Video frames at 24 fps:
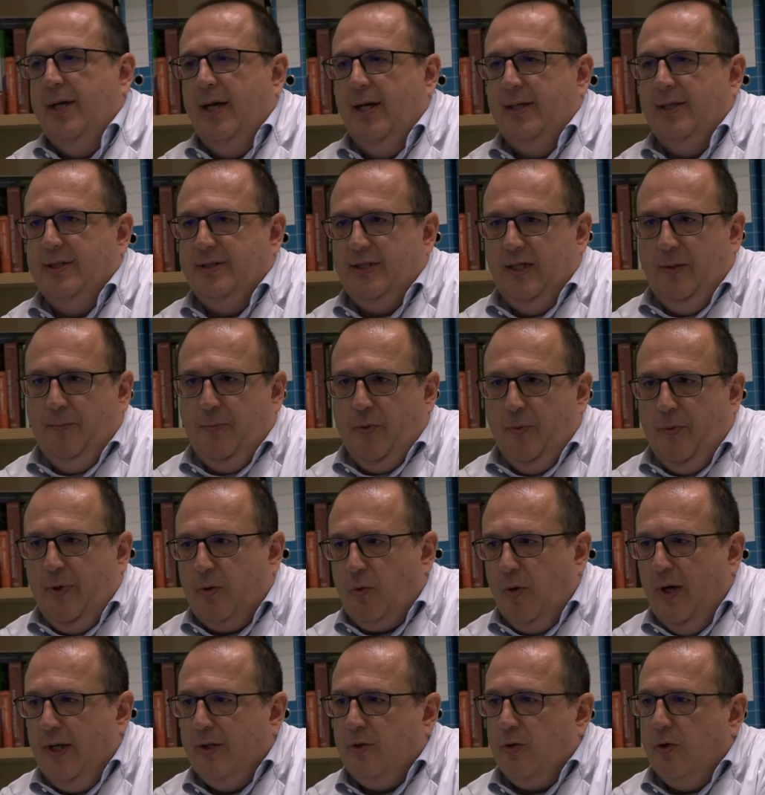ad esempio per
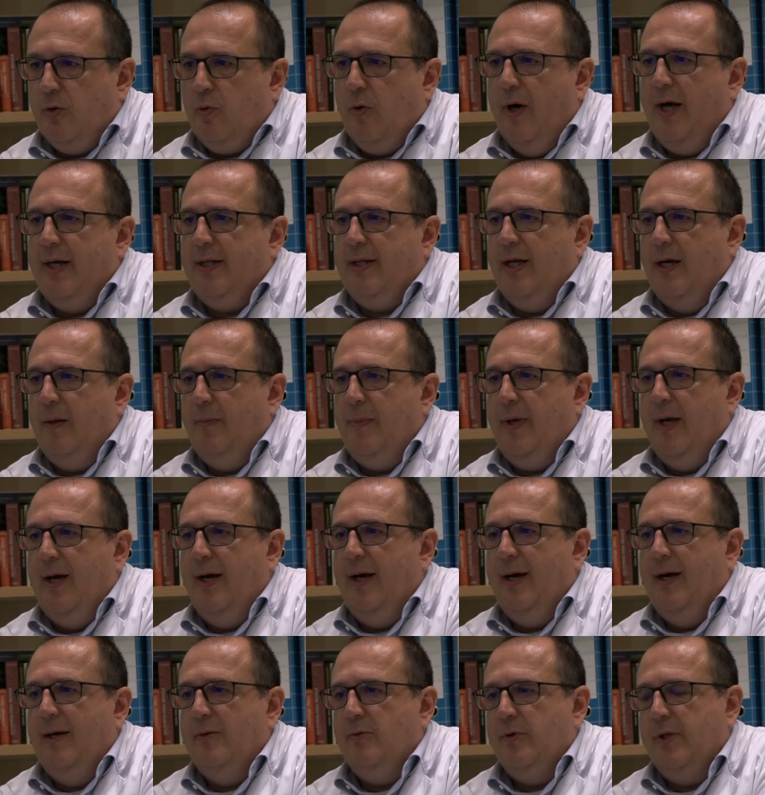quanto riguarda la
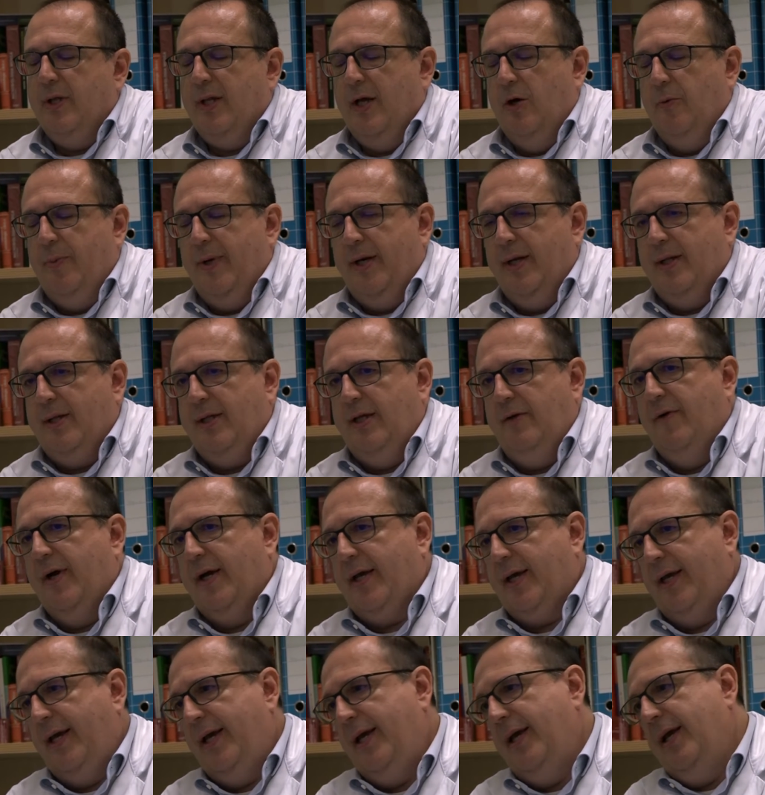mia unità operativa
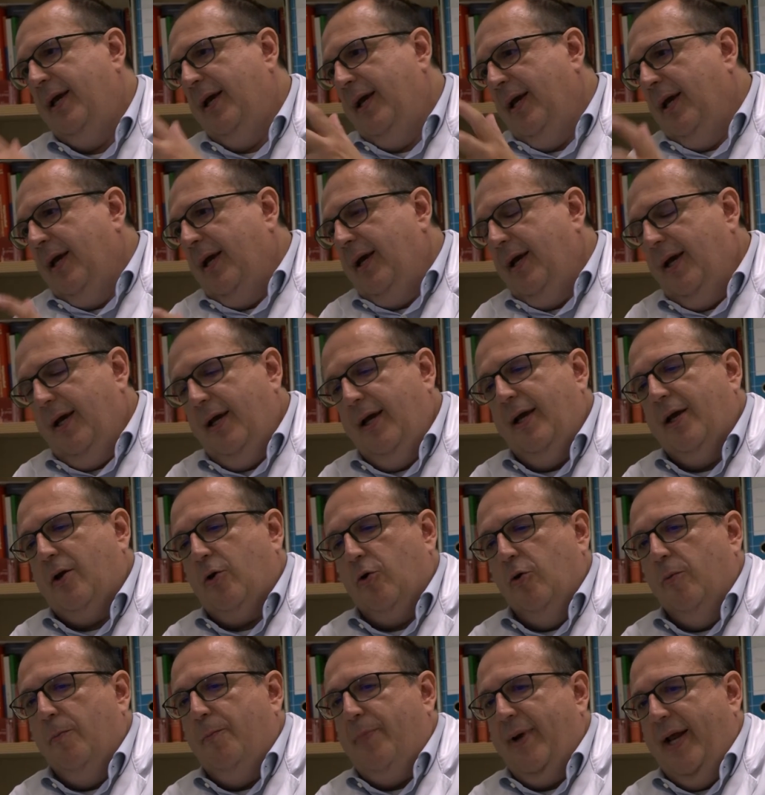che eh,
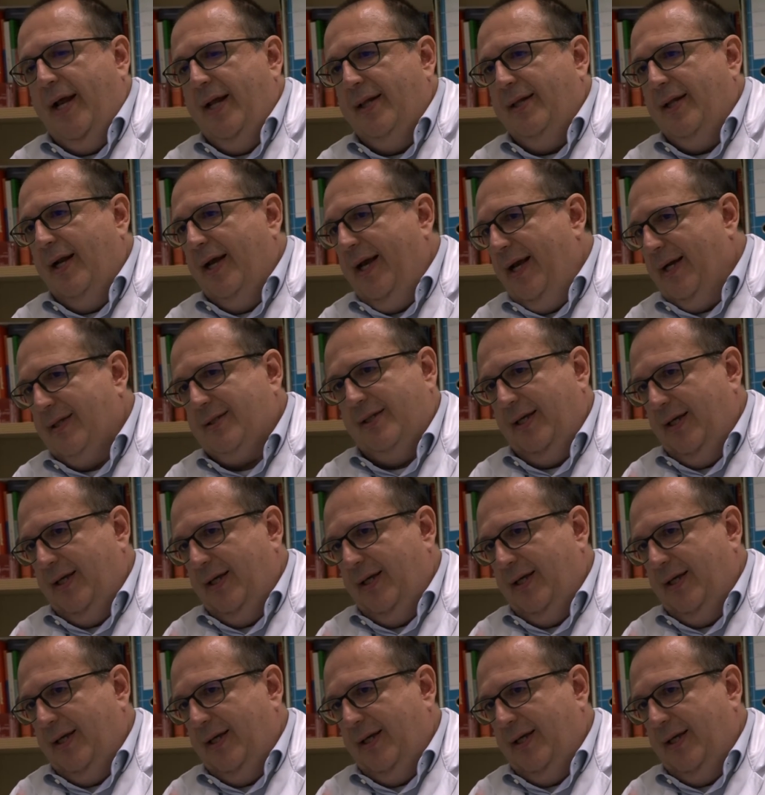comprende la ex